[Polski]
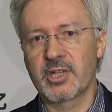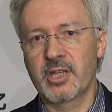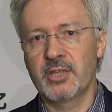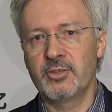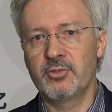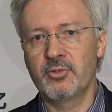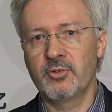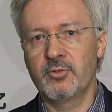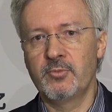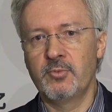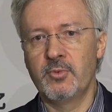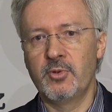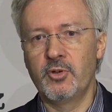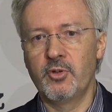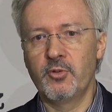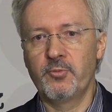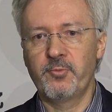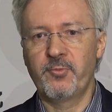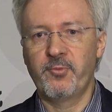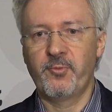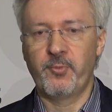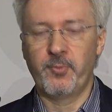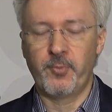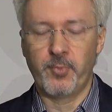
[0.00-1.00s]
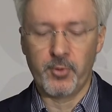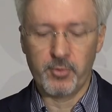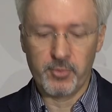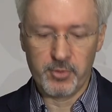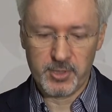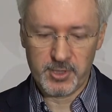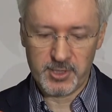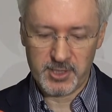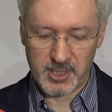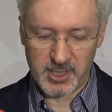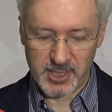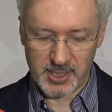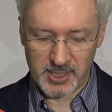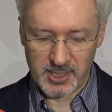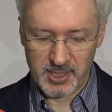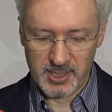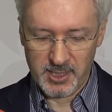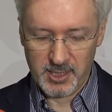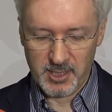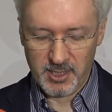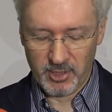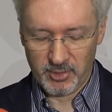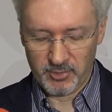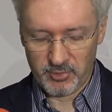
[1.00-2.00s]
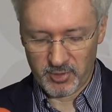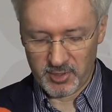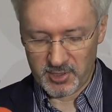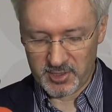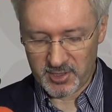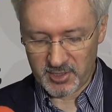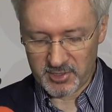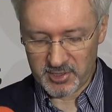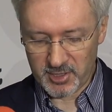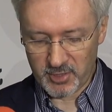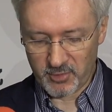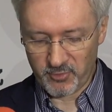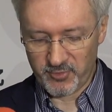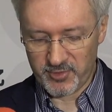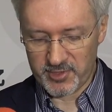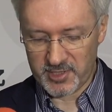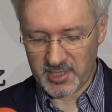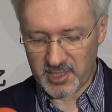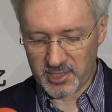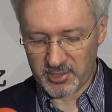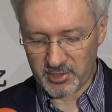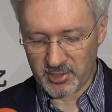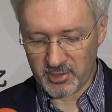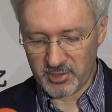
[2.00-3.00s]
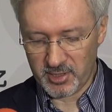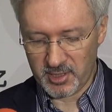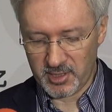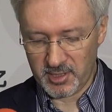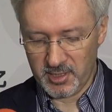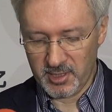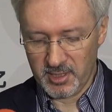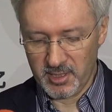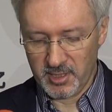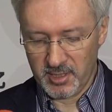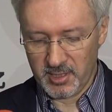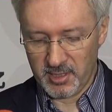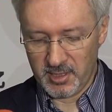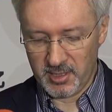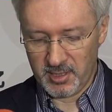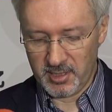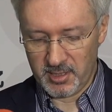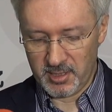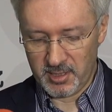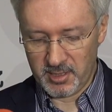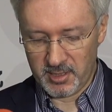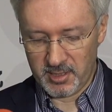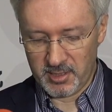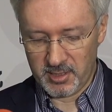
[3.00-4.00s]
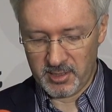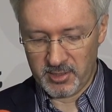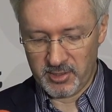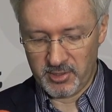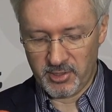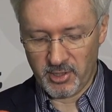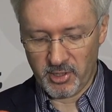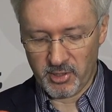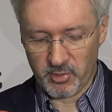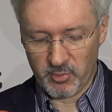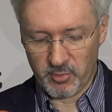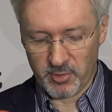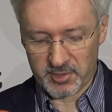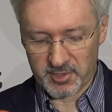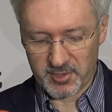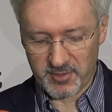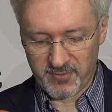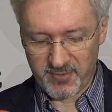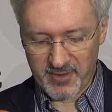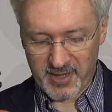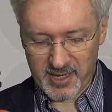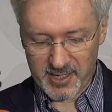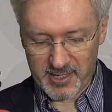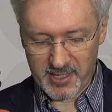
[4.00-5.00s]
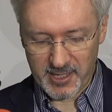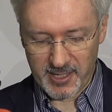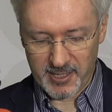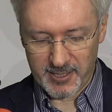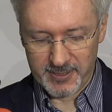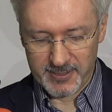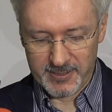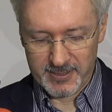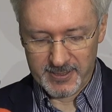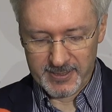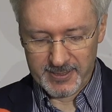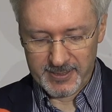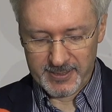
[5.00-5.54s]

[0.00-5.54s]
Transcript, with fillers: urzędu lub w punkcie, który został wyznaczony y, do głosowania.